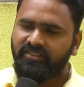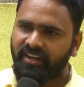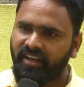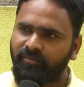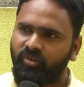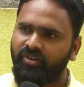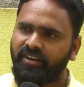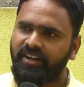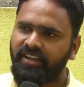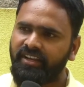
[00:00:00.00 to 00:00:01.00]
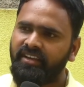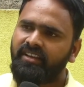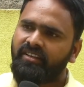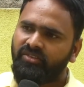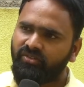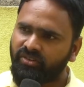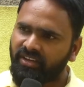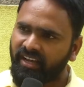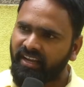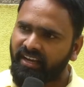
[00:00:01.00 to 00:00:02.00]
జగన్మోహన్ రెడ్డి
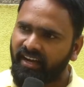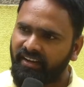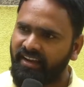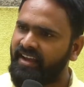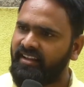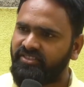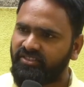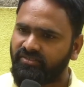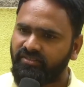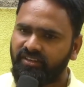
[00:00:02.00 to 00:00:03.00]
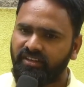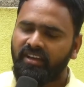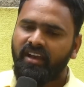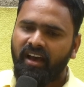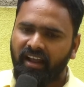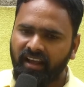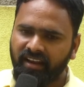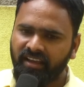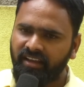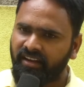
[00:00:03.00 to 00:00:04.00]
యువతకు అనేక అన్యాయాలు చేస్తుంది
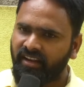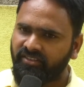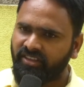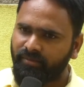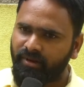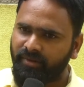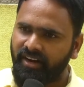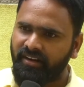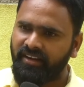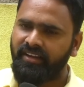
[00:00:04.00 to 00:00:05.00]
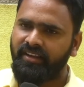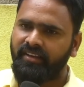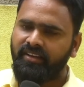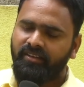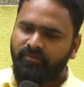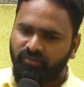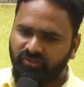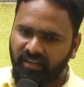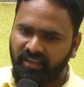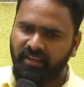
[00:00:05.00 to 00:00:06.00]
అలానే నిన్న చంద్రబాబు నాయుడిని
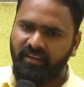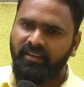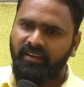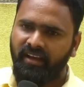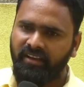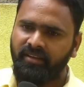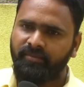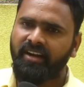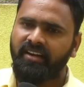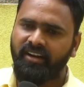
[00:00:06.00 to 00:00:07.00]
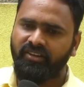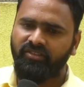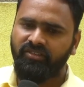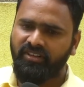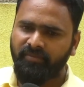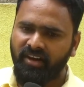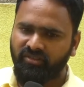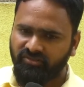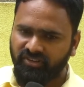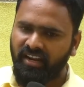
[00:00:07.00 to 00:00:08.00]
ముసలి అని మాట్లాడటం ఇది
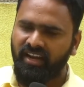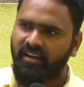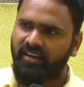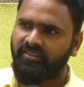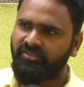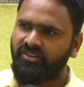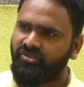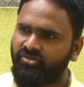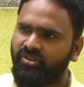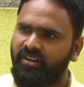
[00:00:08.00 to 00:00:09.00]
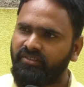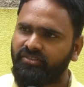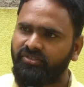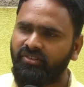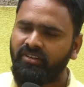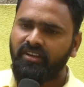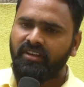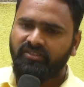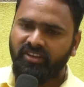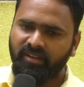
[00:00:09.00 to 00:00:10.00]
మాకు చాలా జీర్ణించుకోలేని విషయం
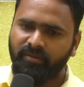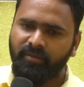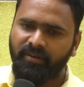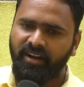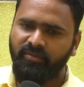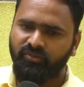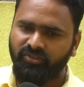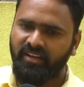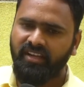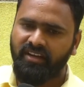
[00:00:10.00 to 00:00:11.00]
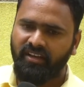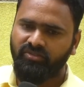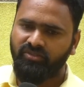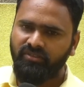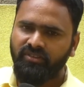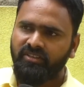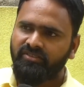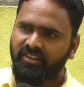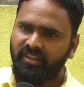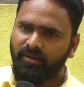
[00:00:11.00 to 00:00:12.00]
చంద్రబాబు నాయుడు ముసలి కాదు
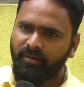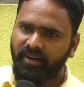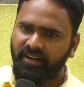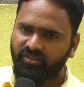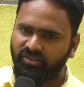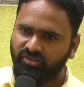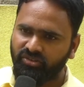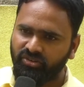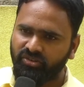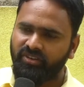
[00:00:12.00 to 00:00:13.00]
చంద్రబాబు నాయుడు ఈరోజు